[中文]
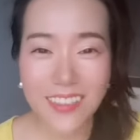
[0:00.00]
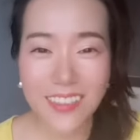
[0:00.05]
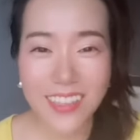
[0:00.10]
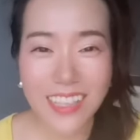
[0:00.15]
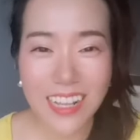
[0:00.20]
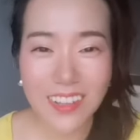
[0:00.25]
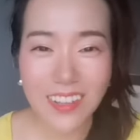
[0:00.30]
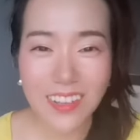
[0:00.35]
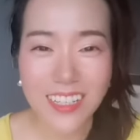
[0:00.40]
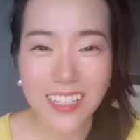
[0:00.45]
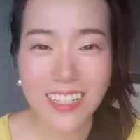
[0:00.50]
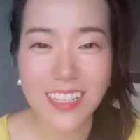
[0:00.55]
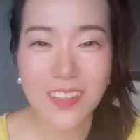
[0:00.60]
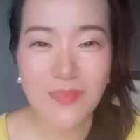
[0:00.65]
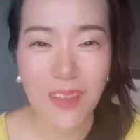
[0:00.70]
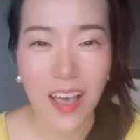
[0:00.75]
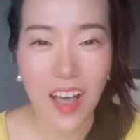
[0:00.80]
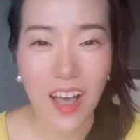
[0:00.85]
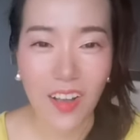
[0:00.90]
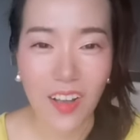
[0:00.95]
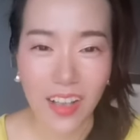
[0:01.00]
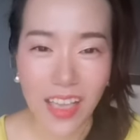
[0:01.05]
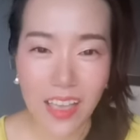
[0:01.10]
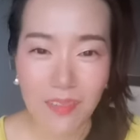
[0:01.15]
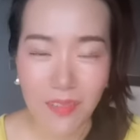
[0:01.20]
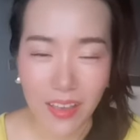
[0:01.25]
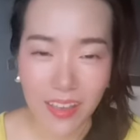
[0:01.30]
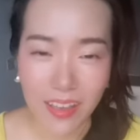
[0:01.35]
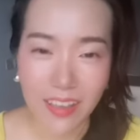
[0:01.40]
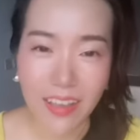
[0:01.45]
因为大壮真的蛮好
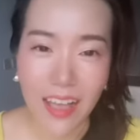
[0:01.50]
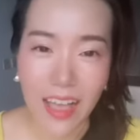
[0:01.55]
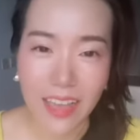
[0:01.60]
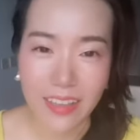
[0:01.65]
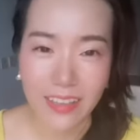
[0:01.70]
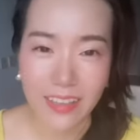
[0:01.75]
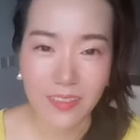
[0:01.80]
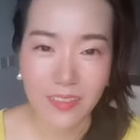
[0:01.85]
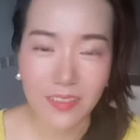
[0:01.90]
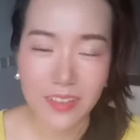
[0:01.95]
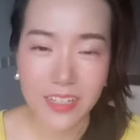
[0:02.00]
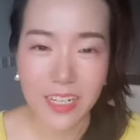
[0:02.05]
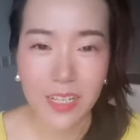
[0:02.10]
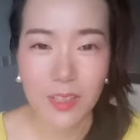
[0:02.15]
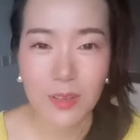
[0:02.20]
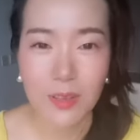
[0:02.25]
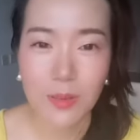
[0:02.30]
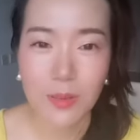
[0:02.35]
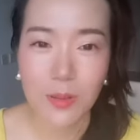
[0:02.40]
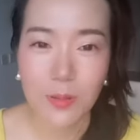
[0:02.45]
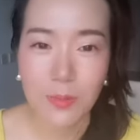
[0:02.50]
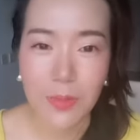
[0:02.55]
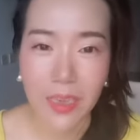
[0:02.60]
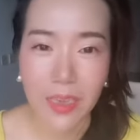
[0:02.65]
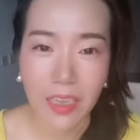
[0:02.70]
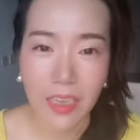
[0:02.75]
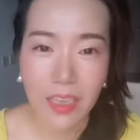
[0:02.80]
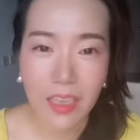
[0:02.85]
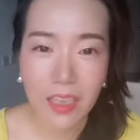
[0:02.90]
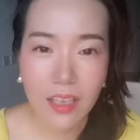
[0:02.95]
看，蛮可爱的，非常的聪
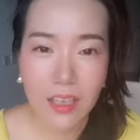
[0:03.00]
明。